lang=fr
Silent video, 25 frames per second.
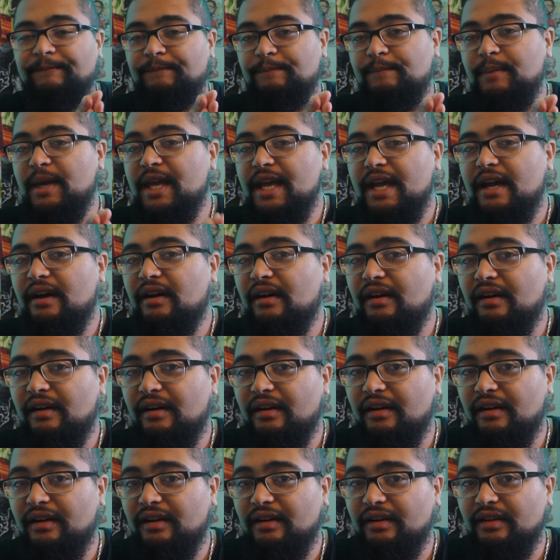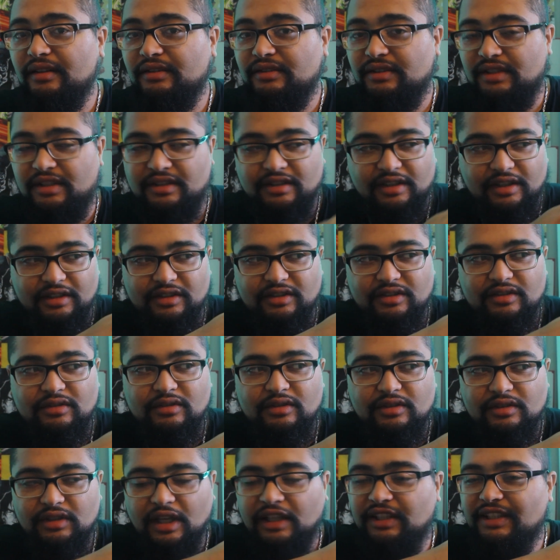mais euh, ça sera
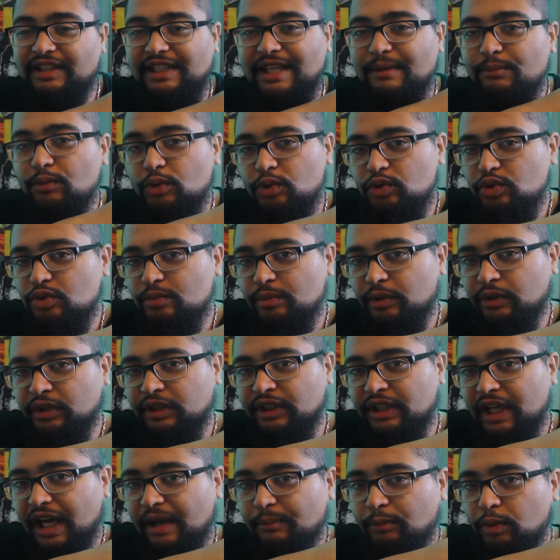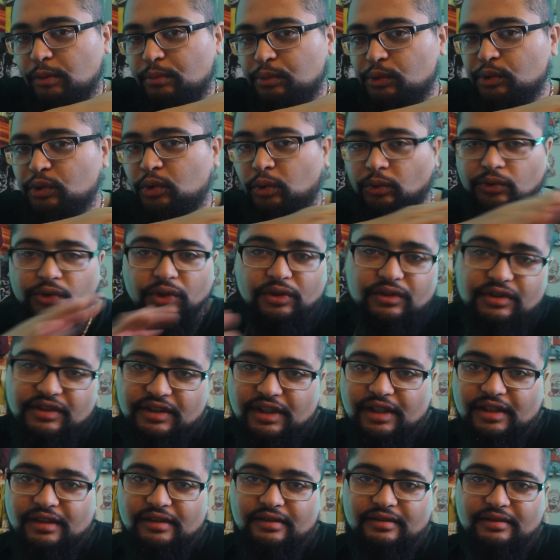des menus manga un peu plus
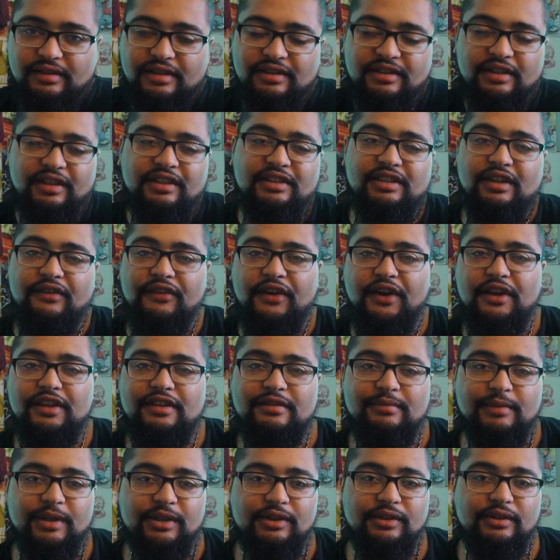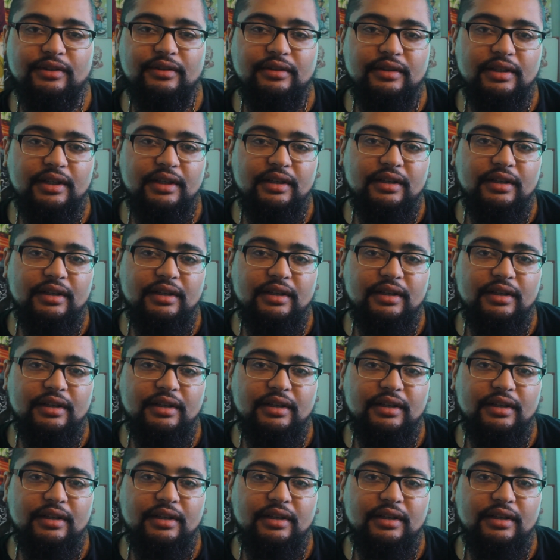condensés. C'est ça que ça va être maintenant.